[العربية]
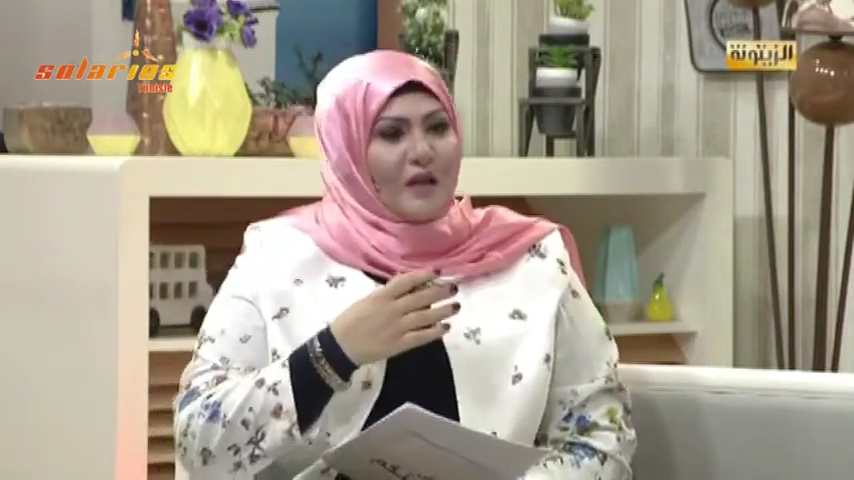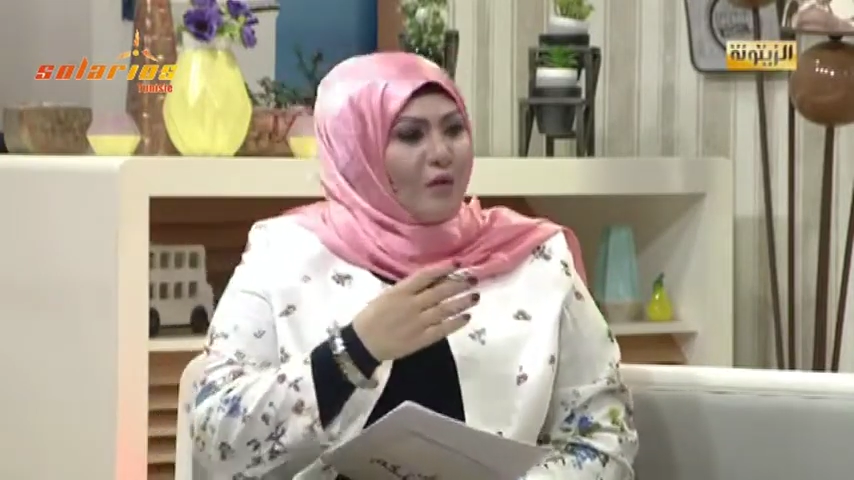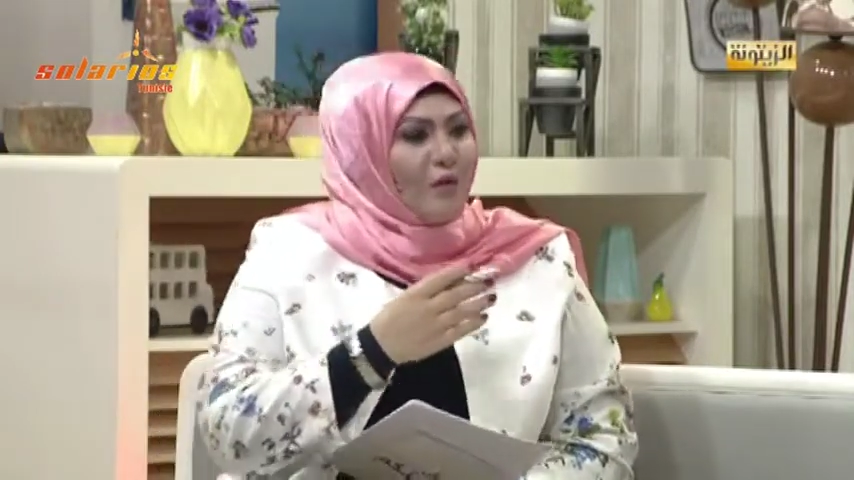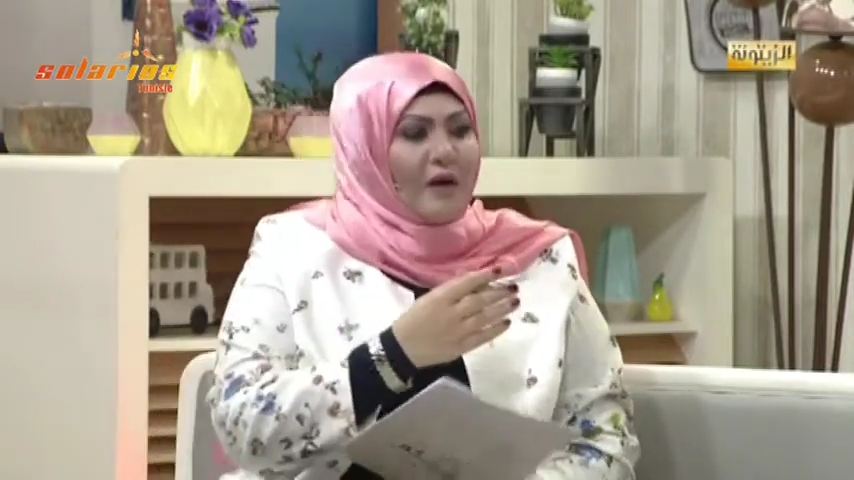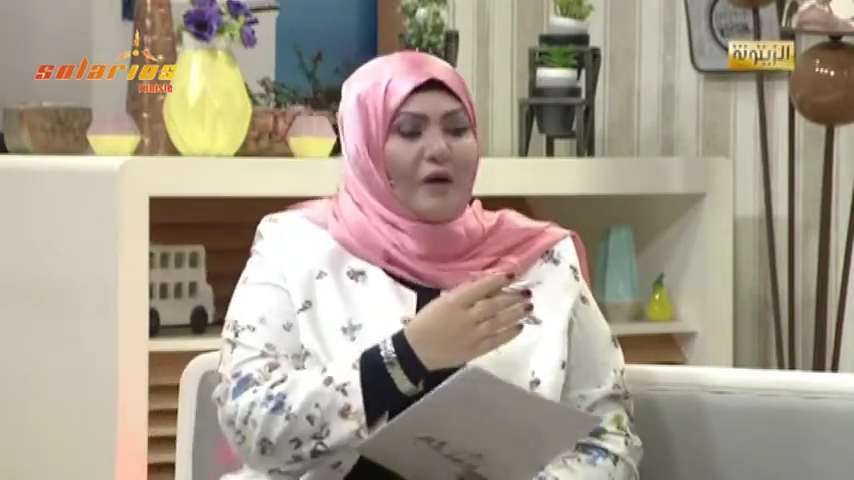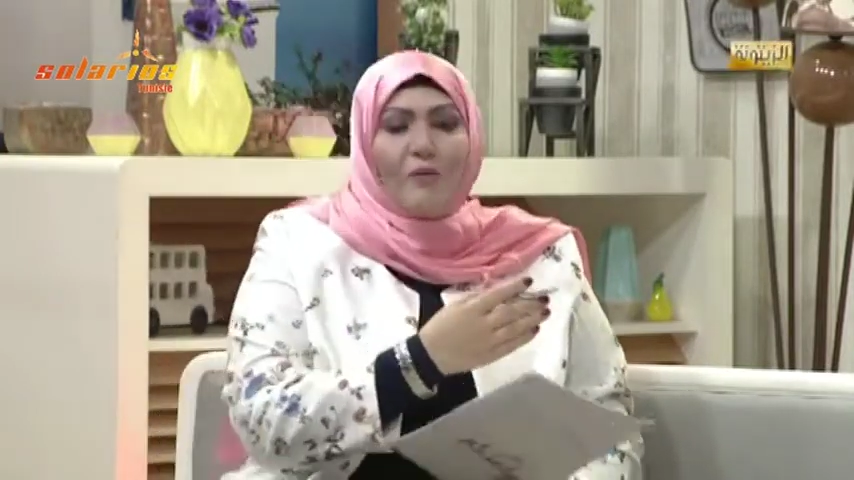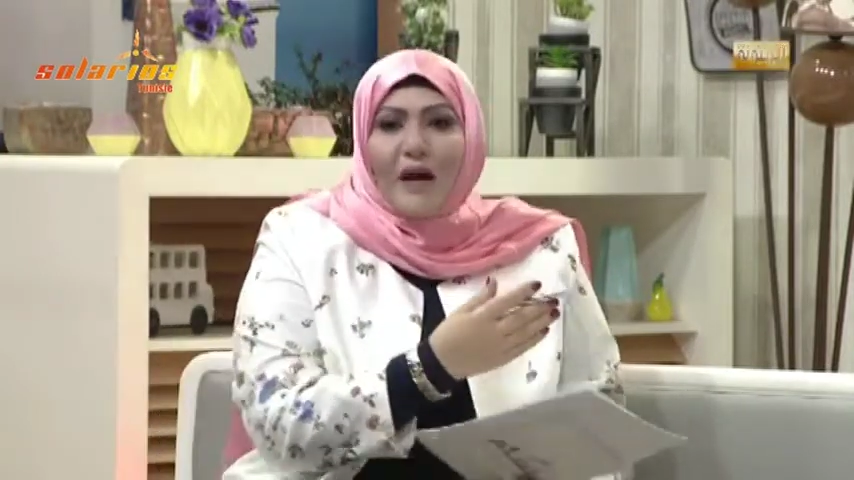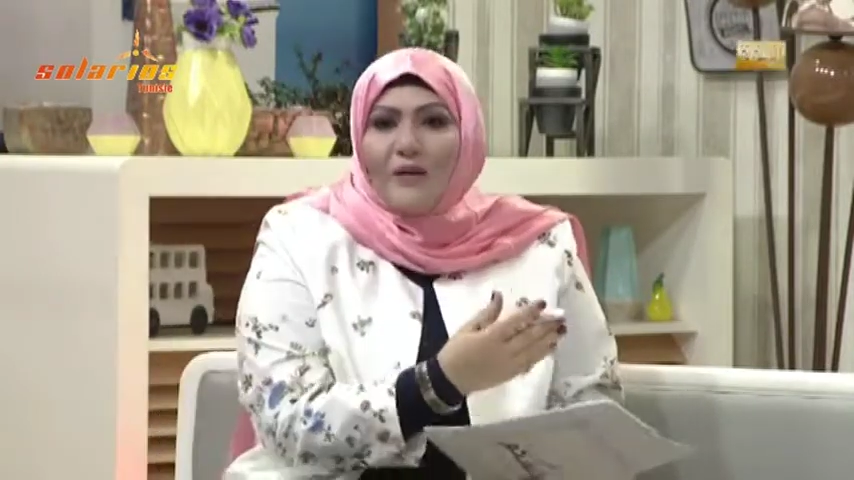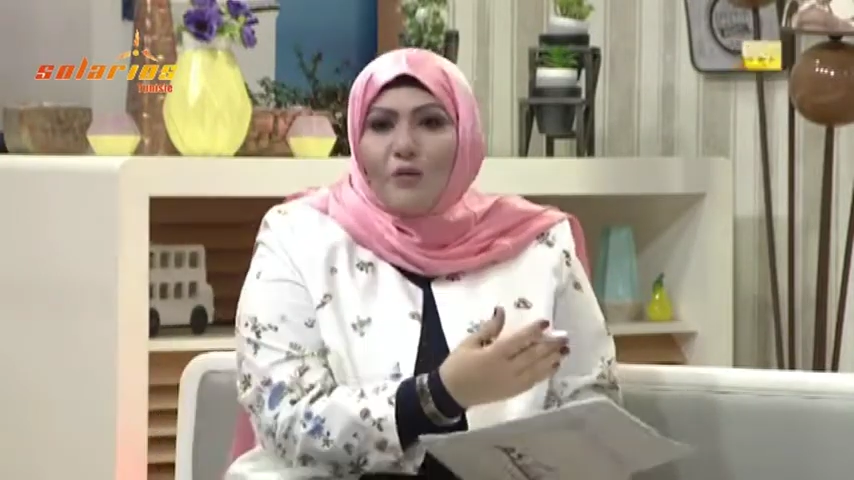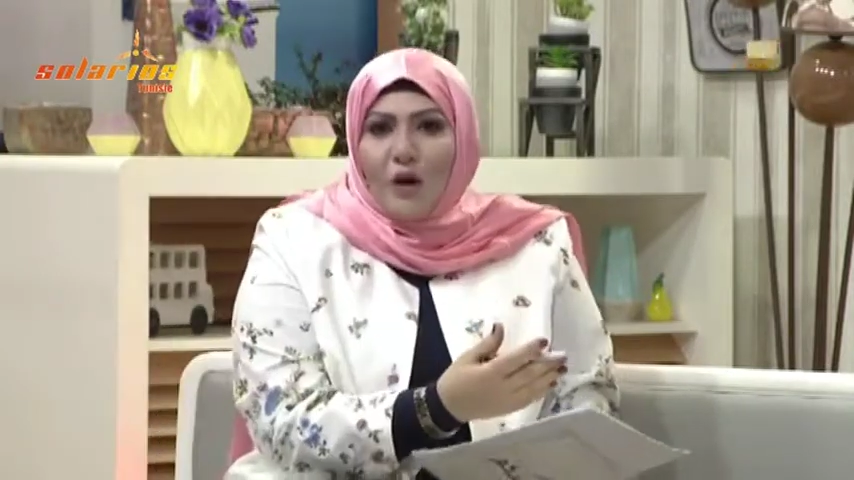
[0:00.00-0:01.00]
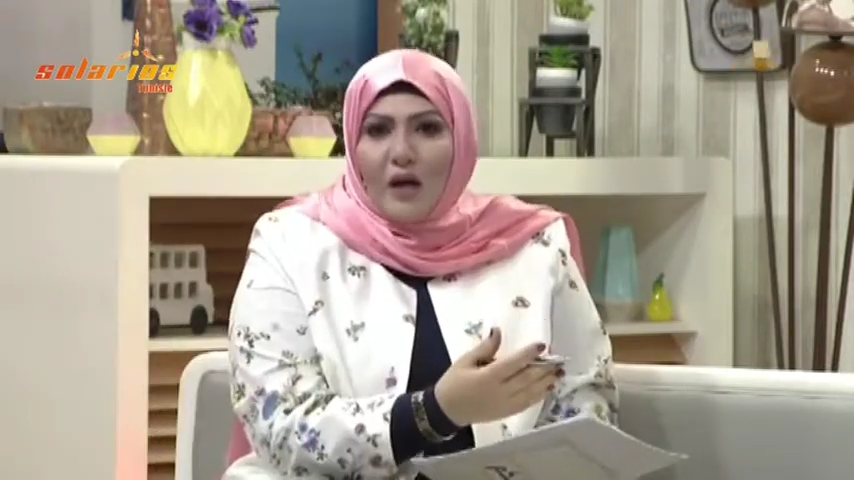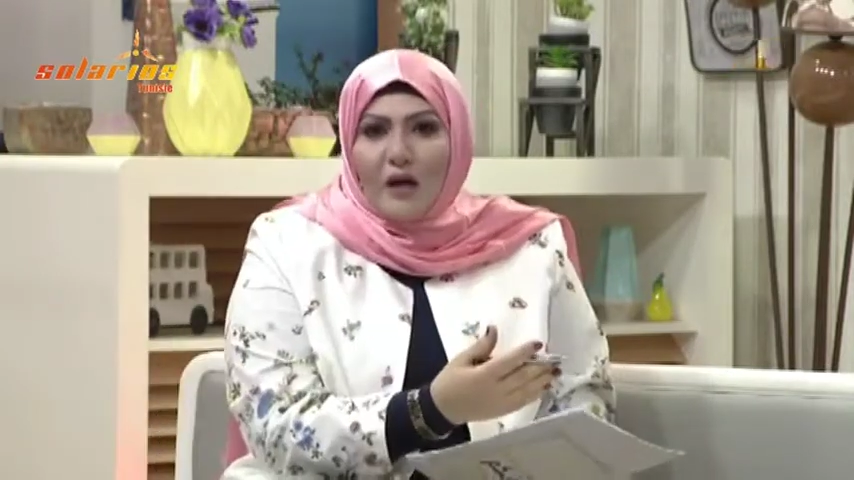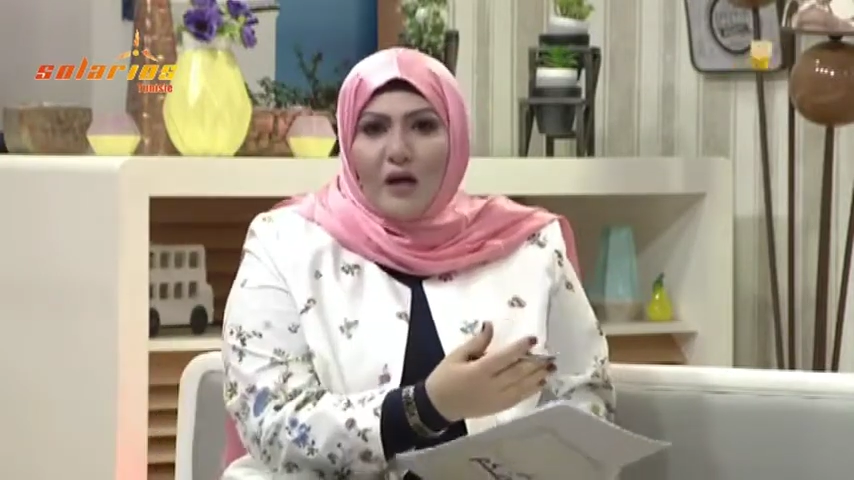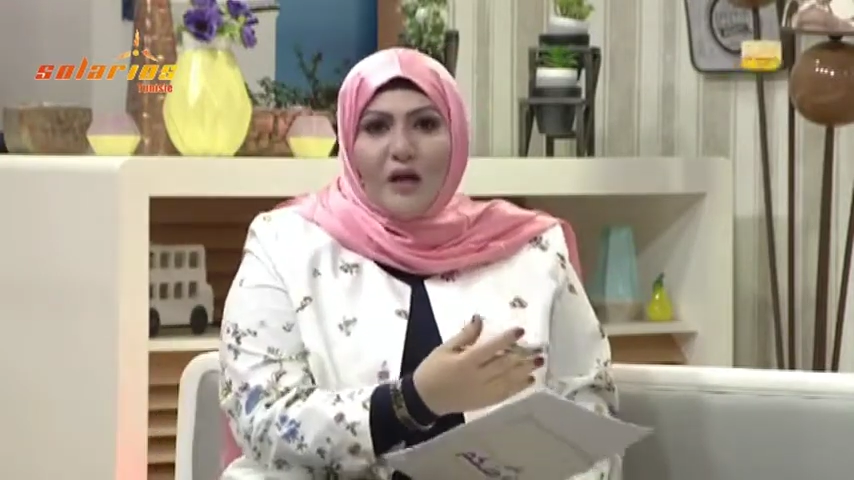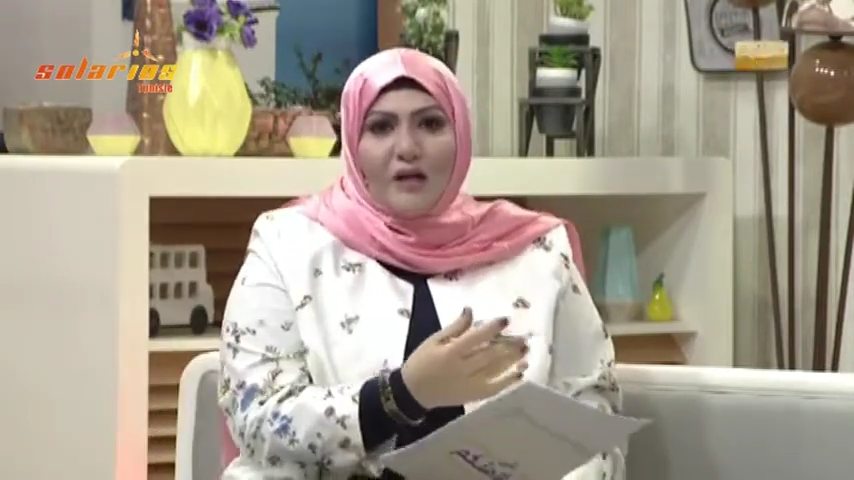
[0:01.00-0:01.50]
راهو هما هما عنده
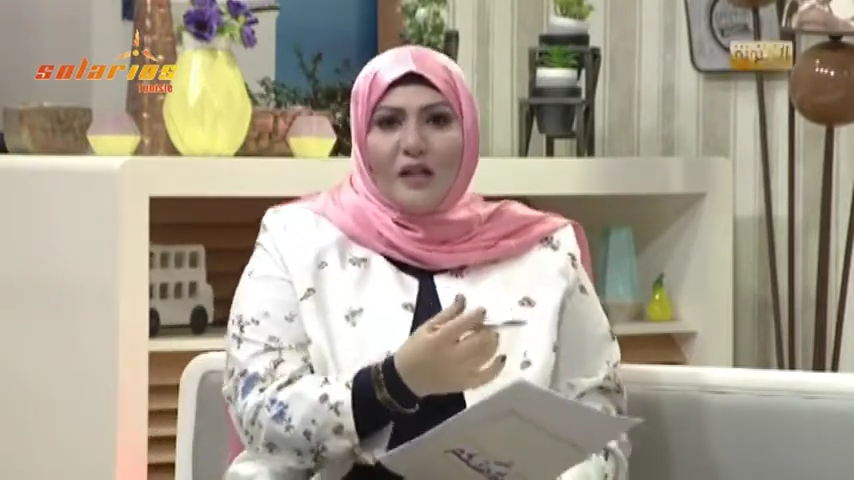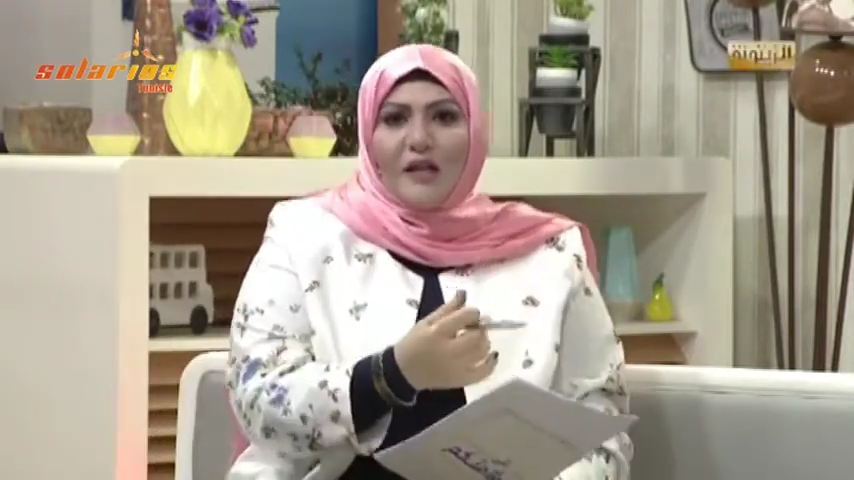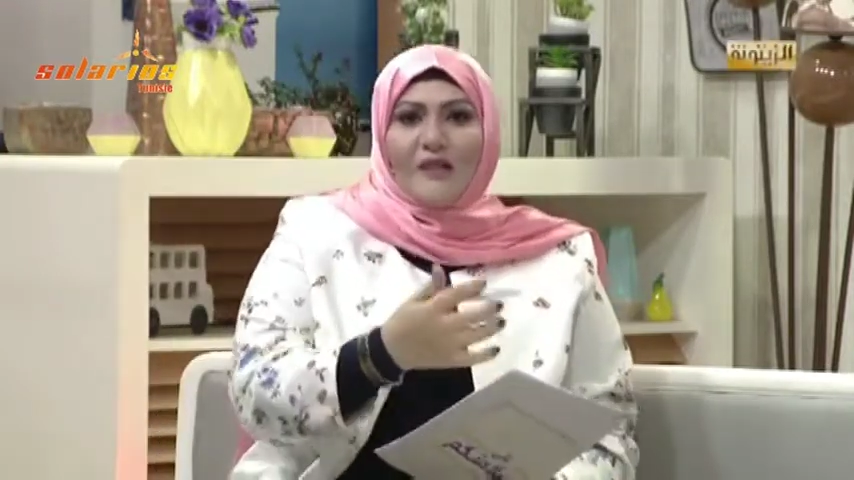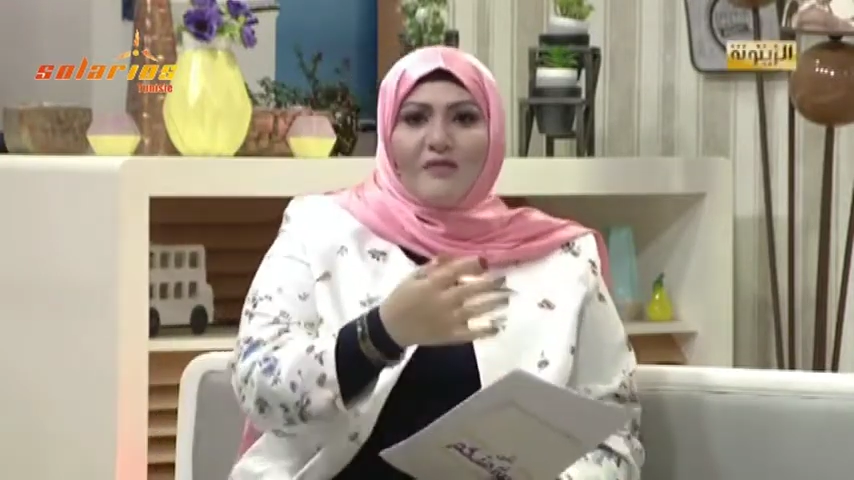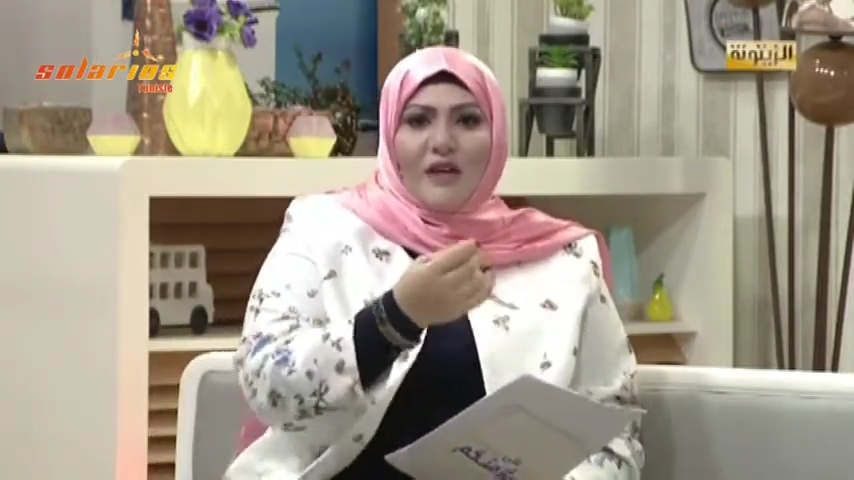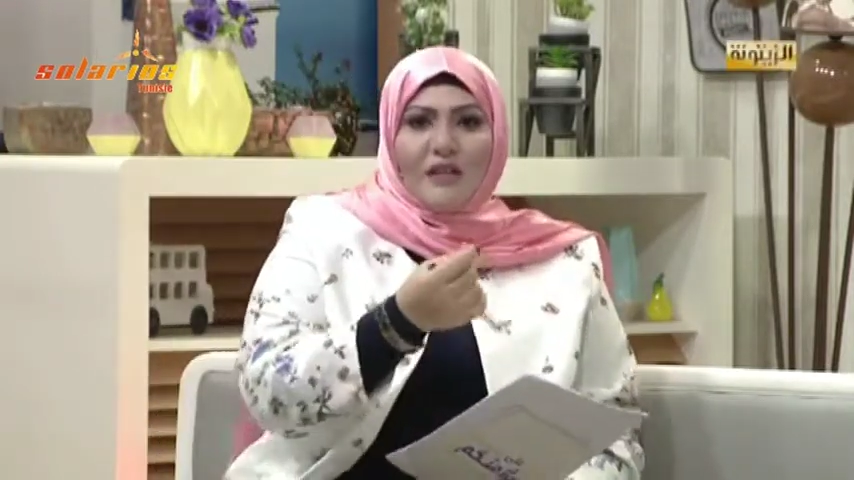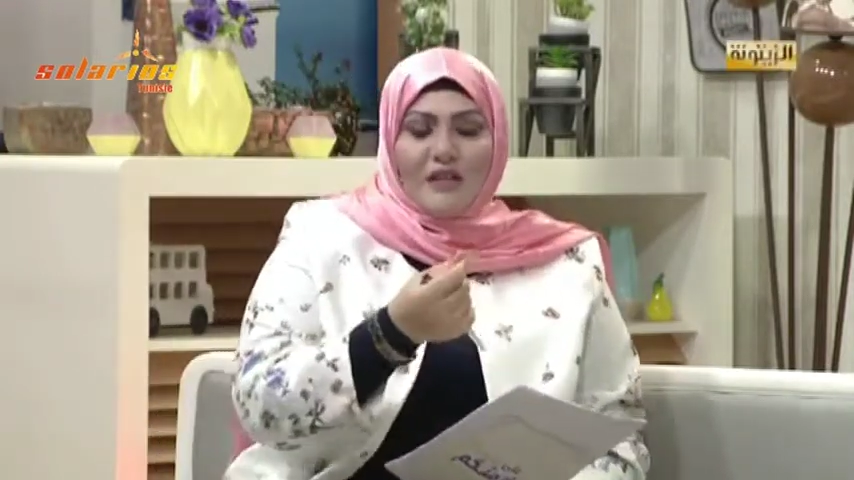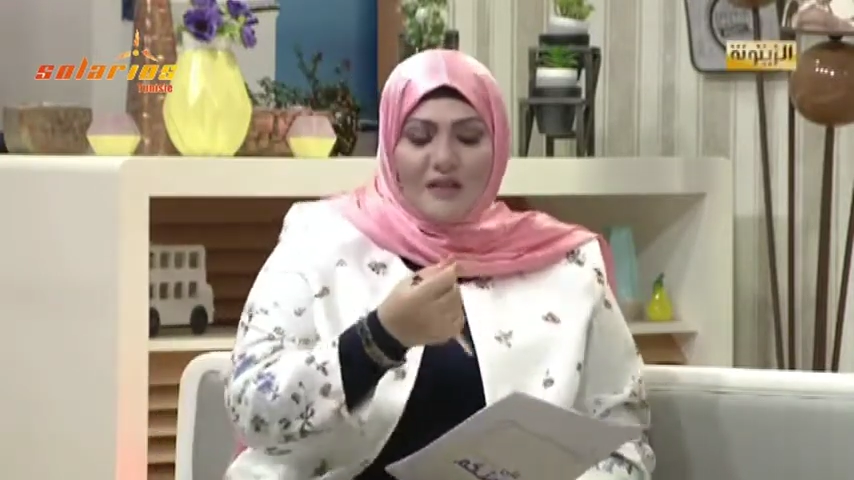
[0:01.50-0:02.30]
حق يحكي في